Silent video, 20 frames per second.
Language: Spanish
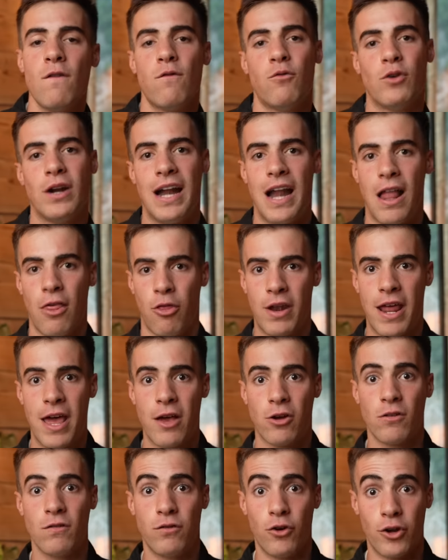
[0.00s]
fuera de la zona de
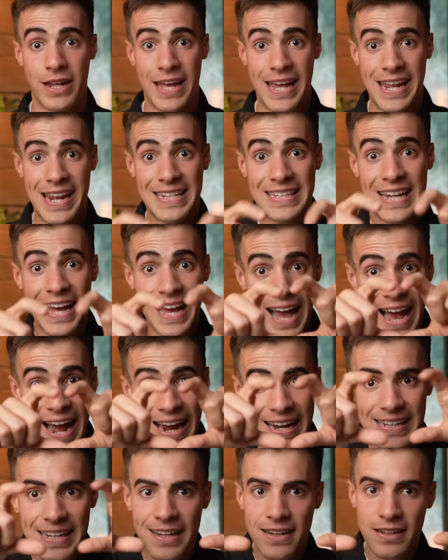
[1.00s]
confort, en esa
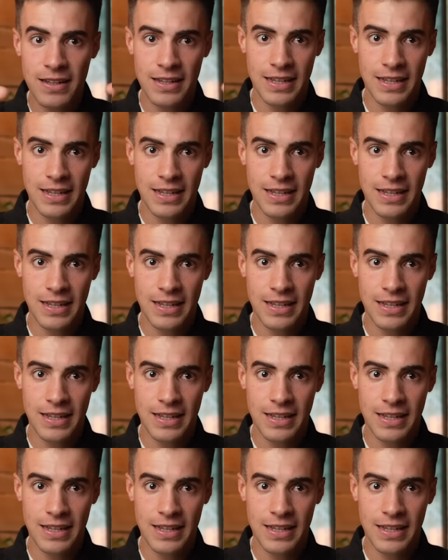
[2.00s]
área